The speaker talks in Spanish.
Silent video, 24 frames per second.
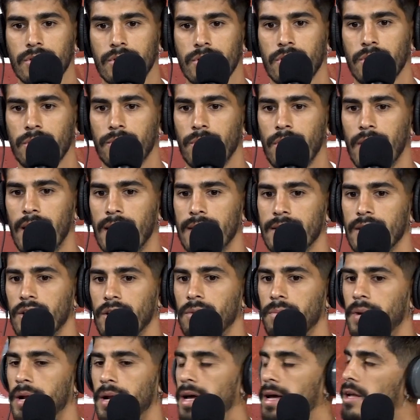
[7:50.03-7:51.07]
como delantero
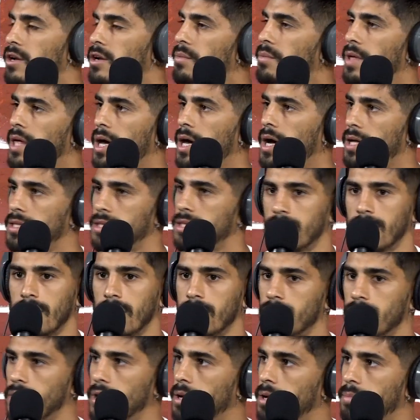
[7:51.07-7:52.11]
para que no me desgaste
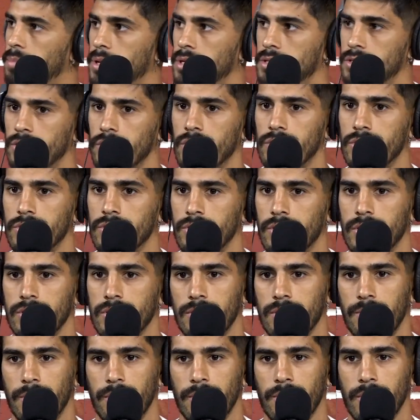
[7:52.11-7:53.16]
tanto en la presión, todo
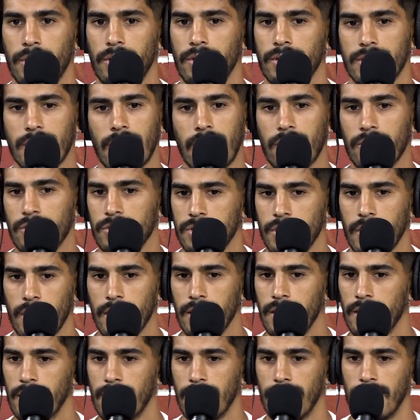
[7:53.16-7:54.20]
eso, pero bueno, es algo ya
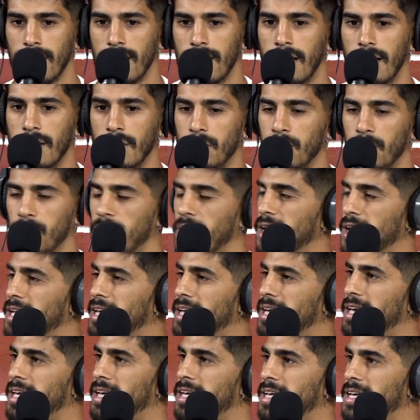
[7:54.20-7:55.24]
natural
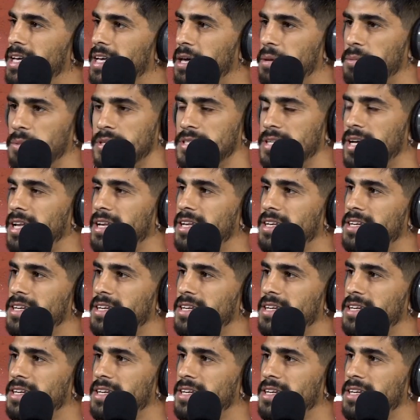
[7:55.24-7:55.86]
que, me sale.